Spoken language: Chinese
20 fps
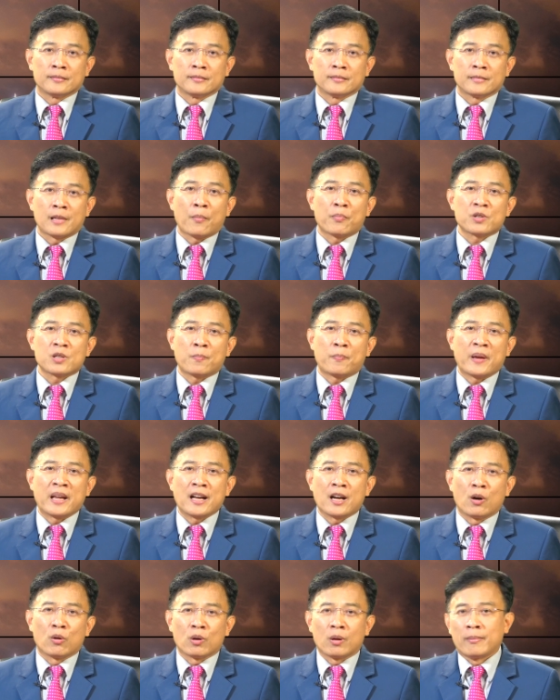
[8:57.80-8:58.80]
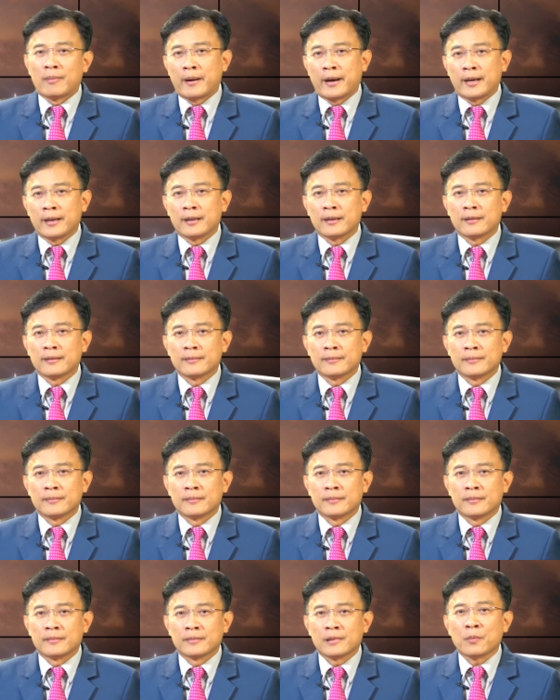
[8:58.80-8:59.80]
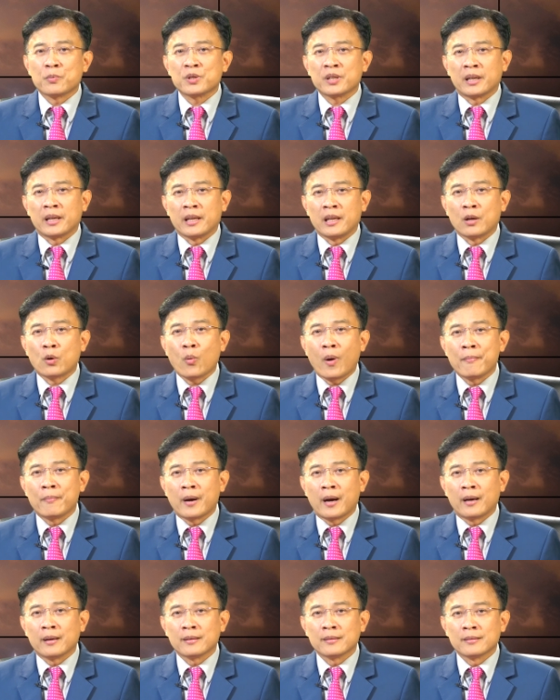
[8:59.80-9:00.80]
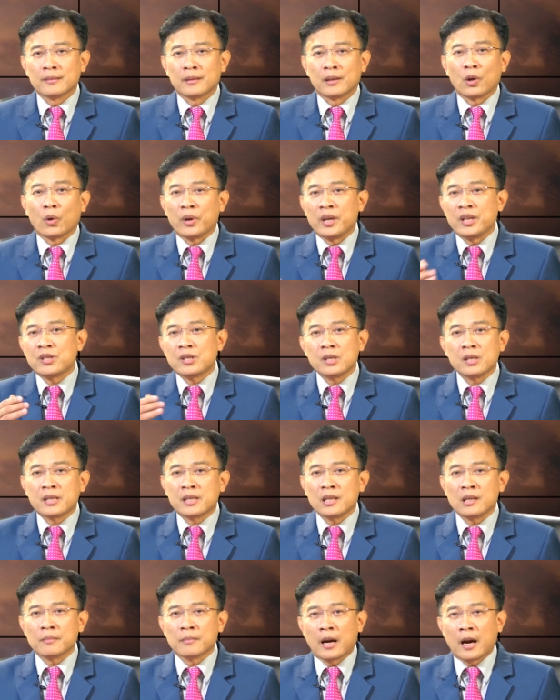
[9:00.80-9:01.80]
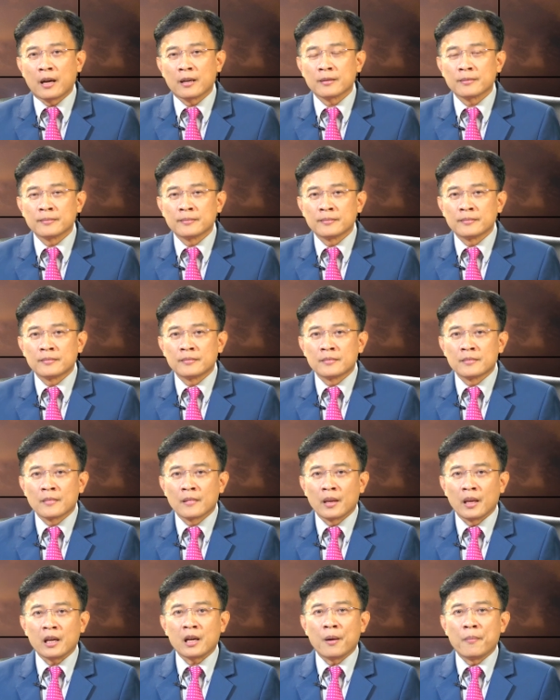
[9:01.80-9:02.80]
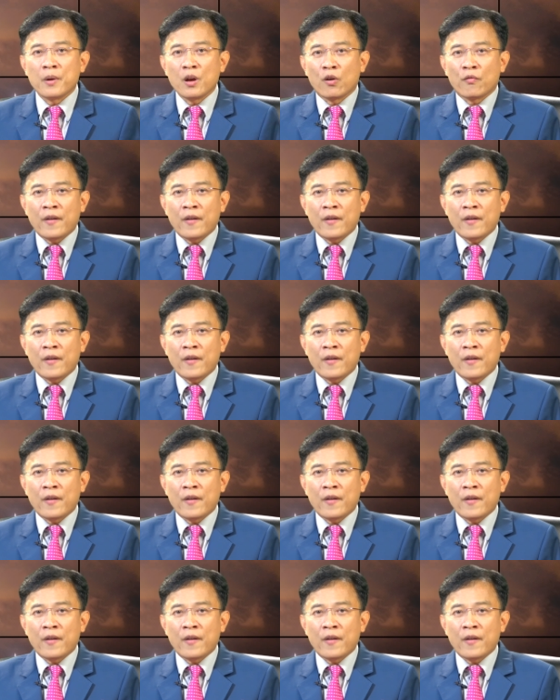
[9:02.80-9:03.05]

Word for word: 那不是 bingo 了吗？那不是很一贯吗？有一致性吗？一个没有